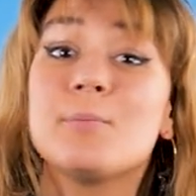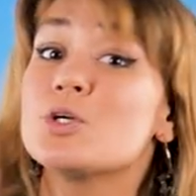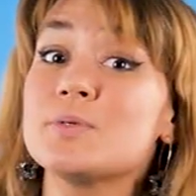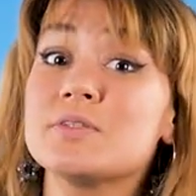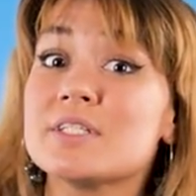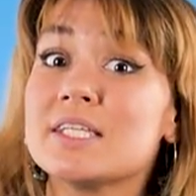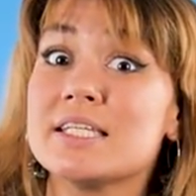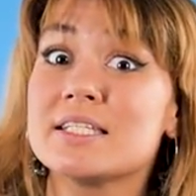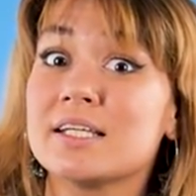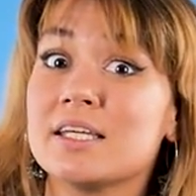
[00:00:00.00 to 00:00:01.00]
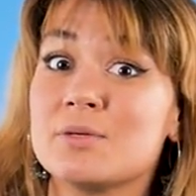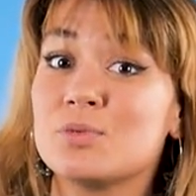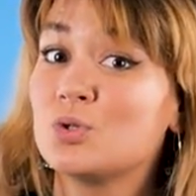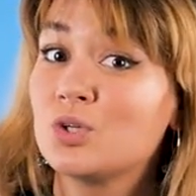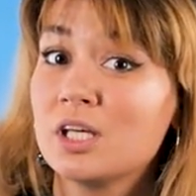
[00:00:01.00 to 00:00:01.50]
Может быть, вы знаете
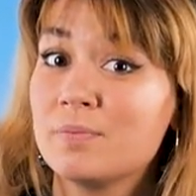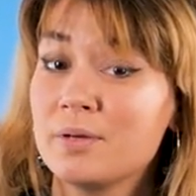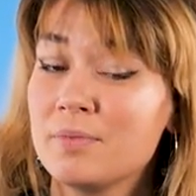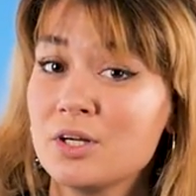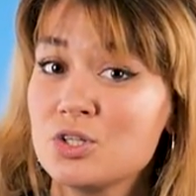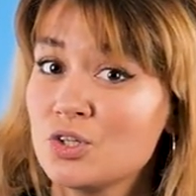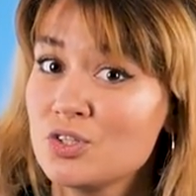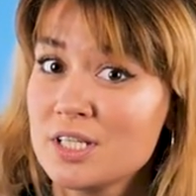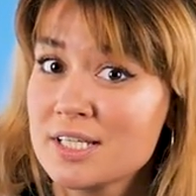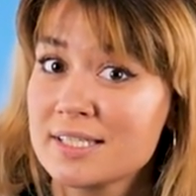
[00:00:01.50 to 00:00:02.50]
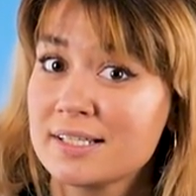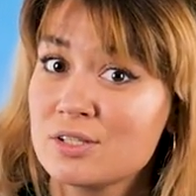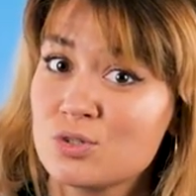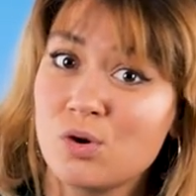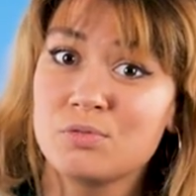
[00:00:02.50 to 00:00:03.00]
какие-нибудь другие примеры еще интересных
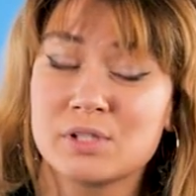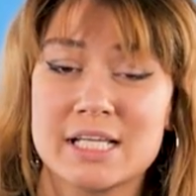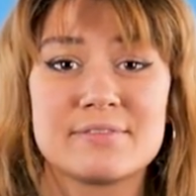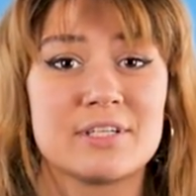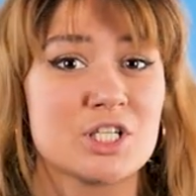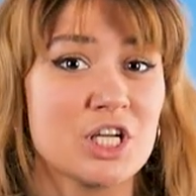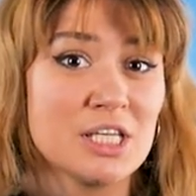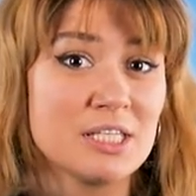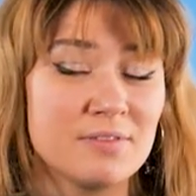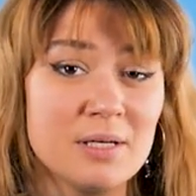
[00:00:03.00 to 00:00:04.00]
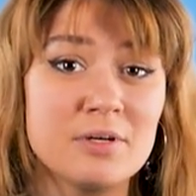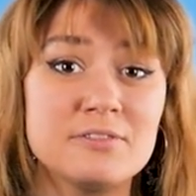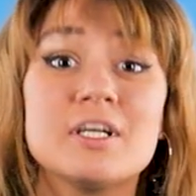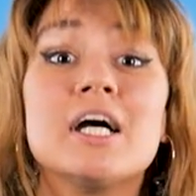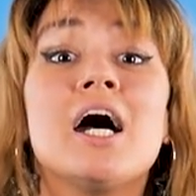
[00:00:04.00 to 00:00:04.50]
идиом, фраз, выражений из фильмов.